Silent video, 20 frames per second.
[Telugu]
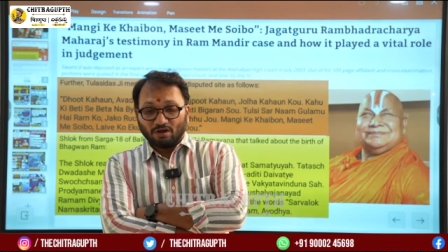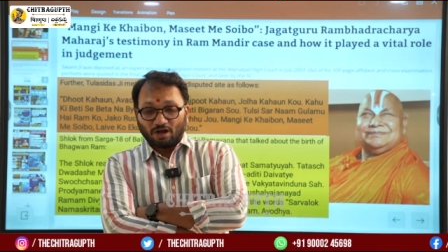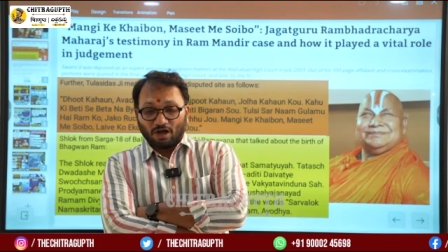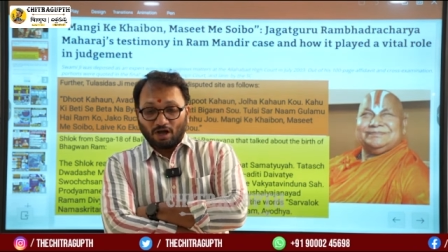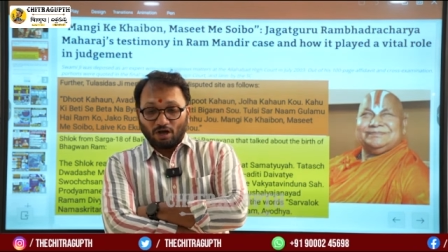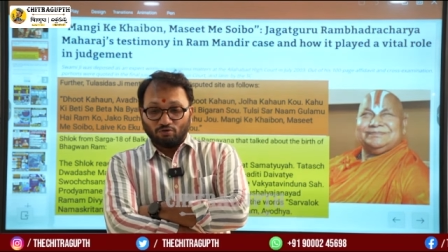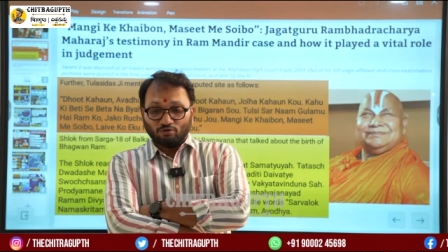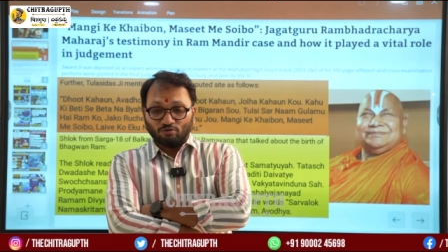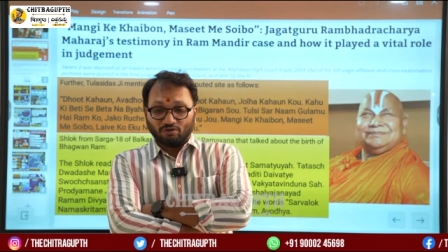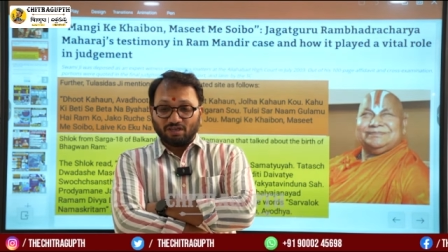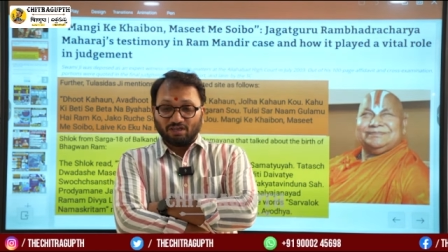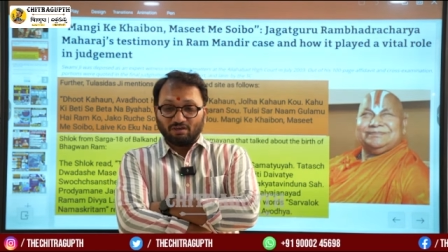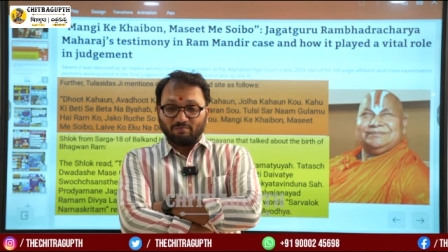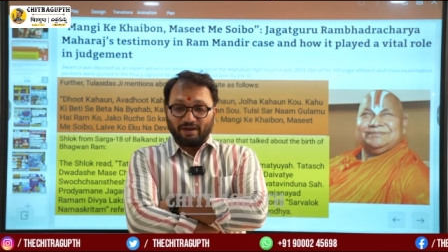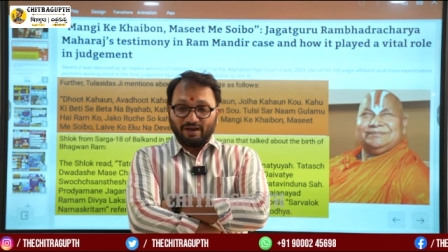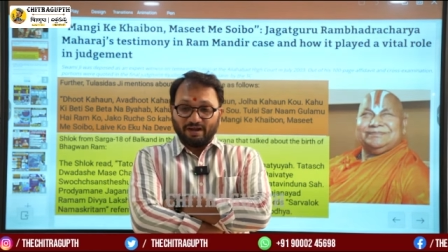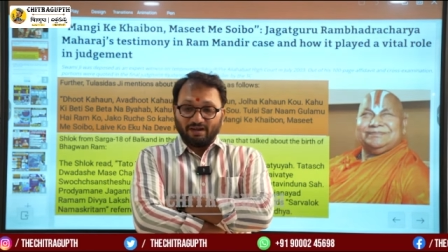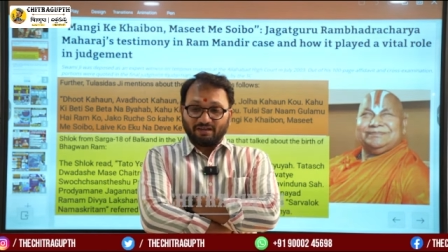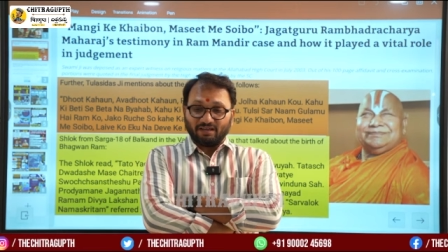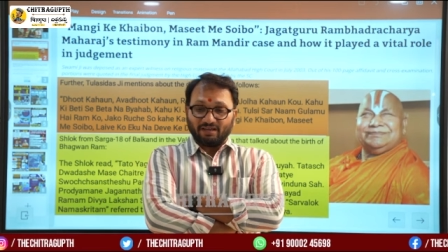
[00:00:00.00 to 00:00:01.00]
కాహు కి
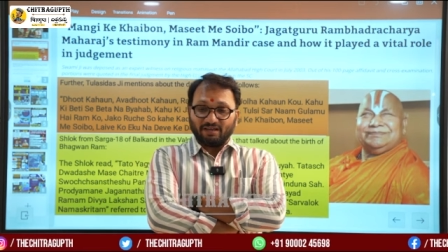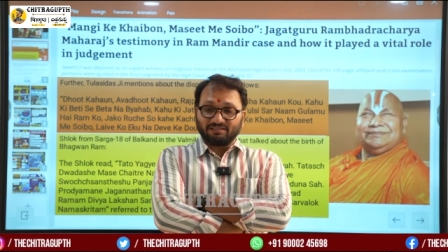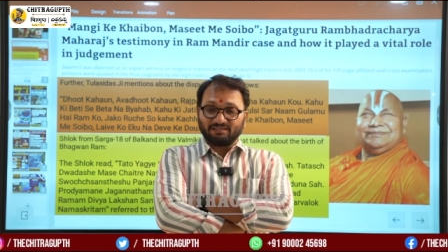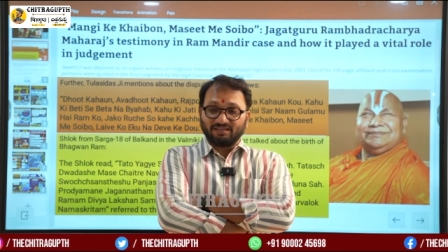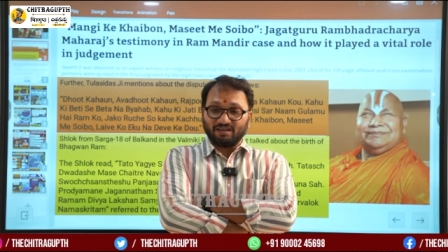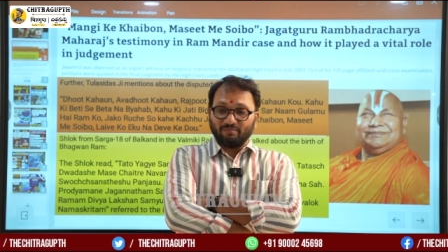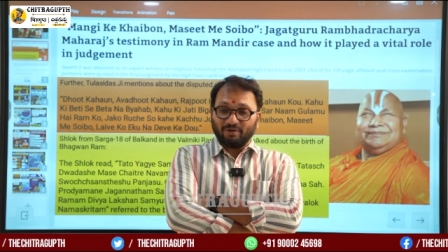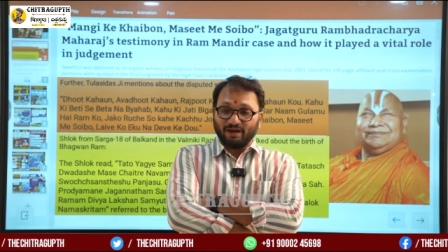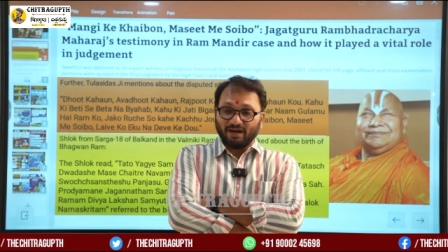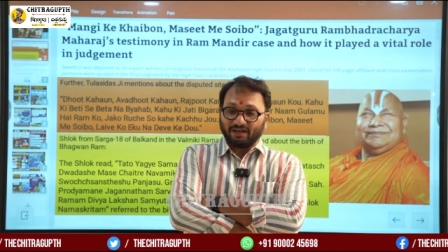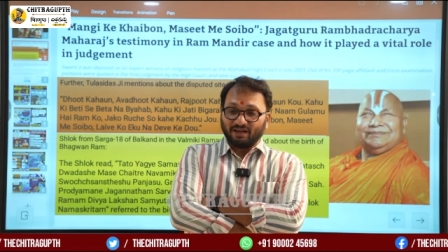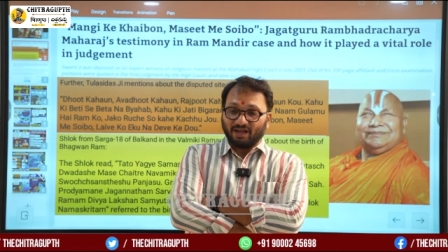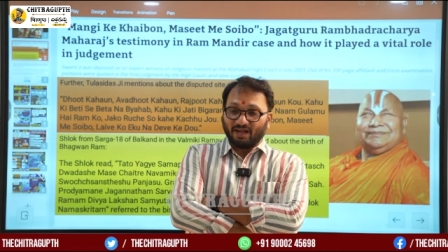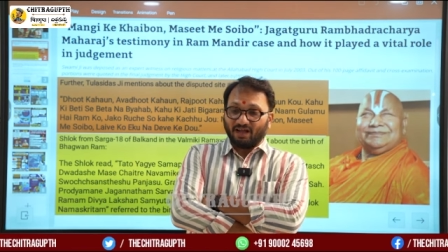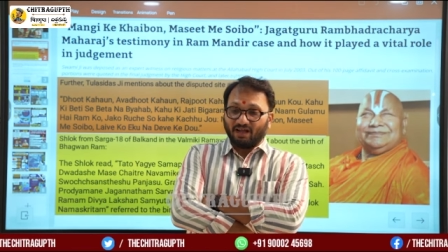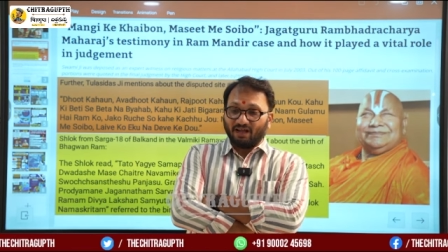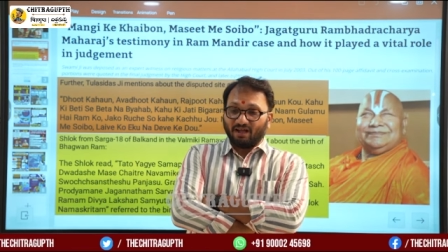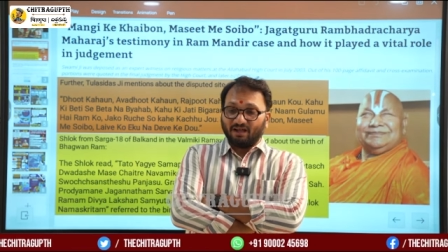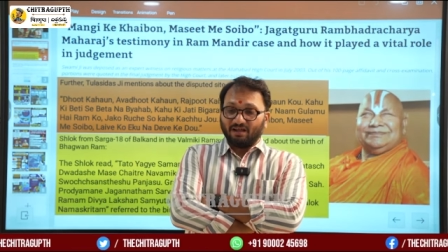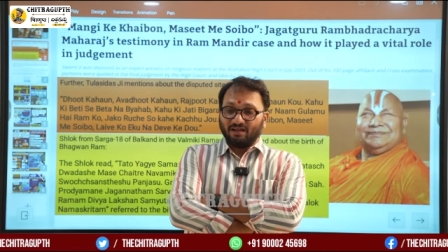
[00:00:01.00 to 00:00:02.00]
బేటీ సే బేటా
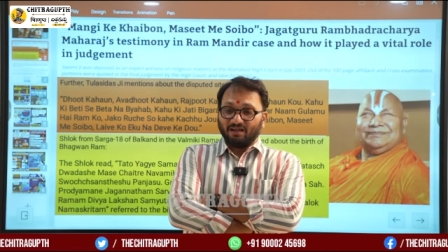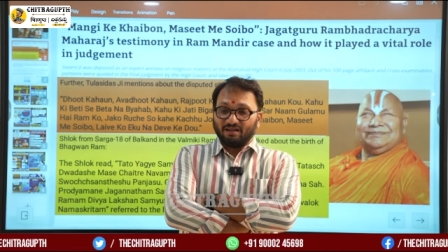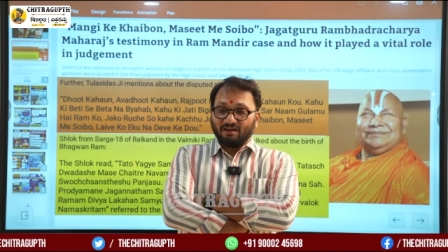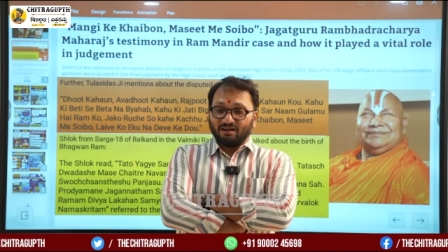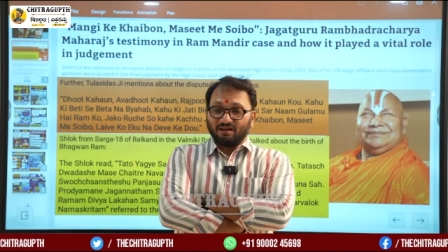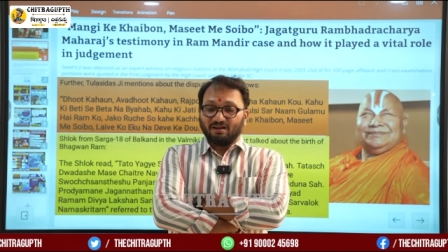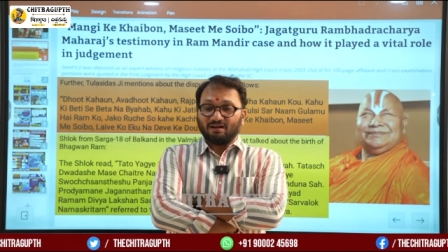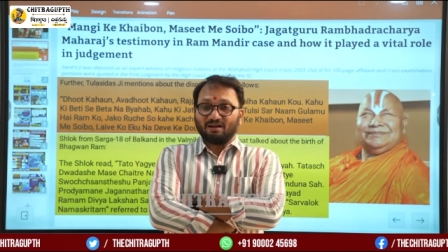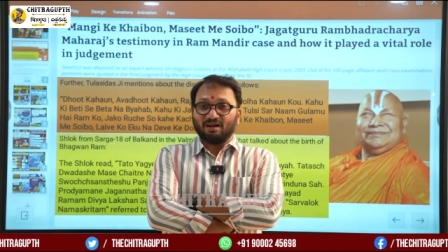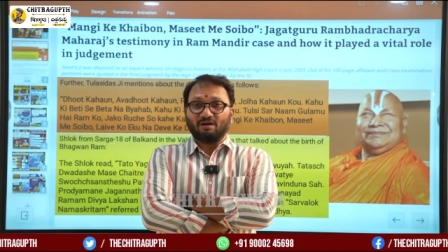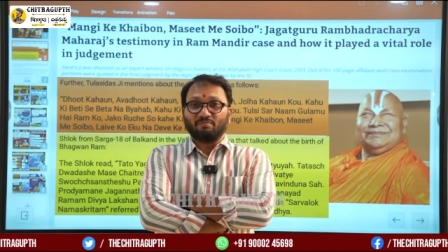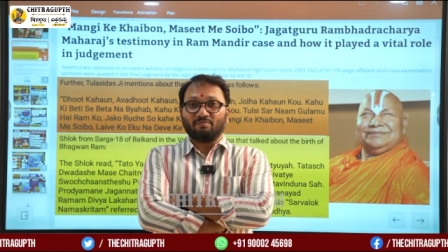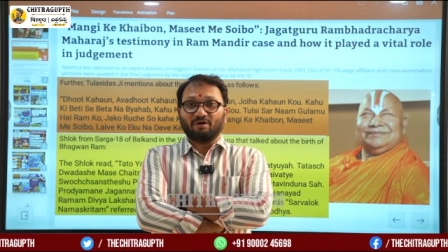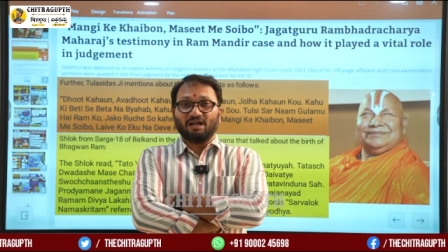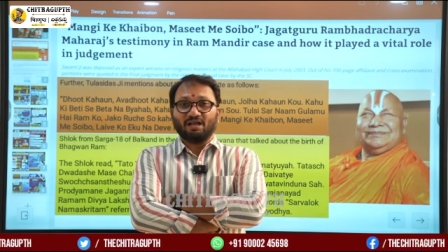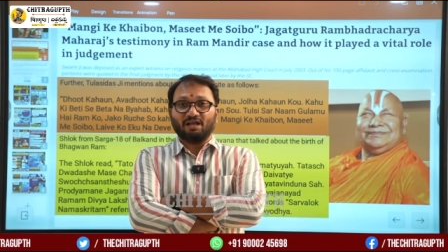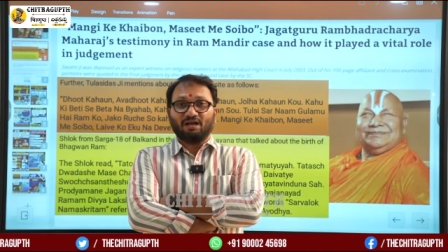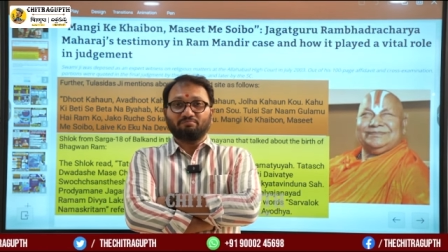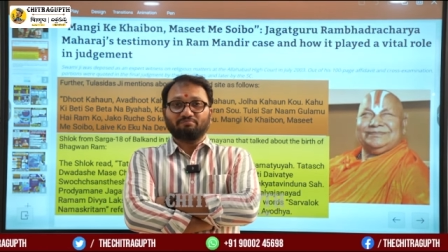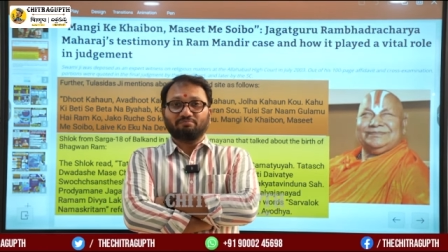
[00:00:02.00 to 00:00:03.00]
నా
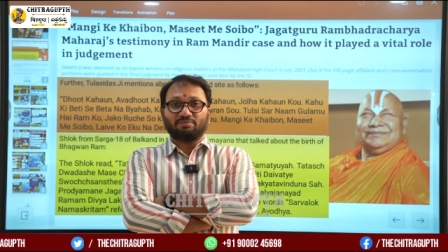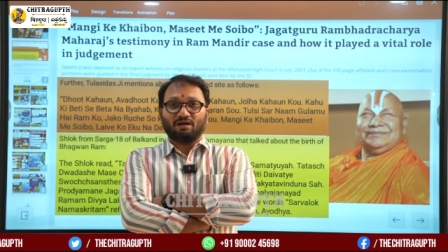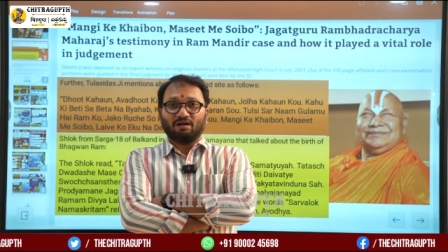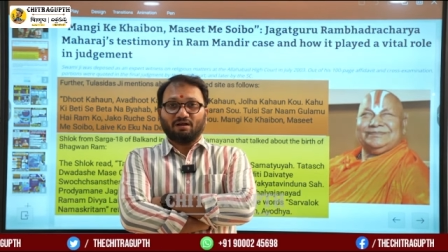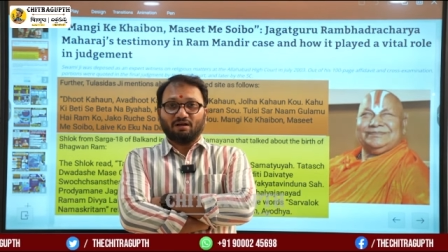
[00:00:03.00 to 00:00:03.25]
భయబ్